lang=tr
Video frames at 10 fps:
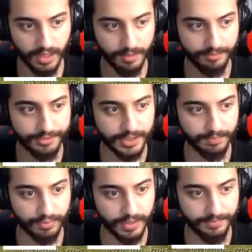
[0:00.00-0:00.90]
Ama
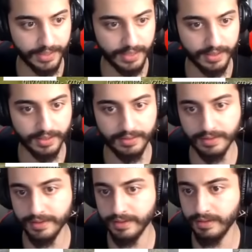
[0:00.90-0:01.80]
fişek buradan bir yerden
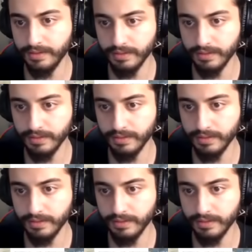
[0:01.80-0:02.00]
atıldı.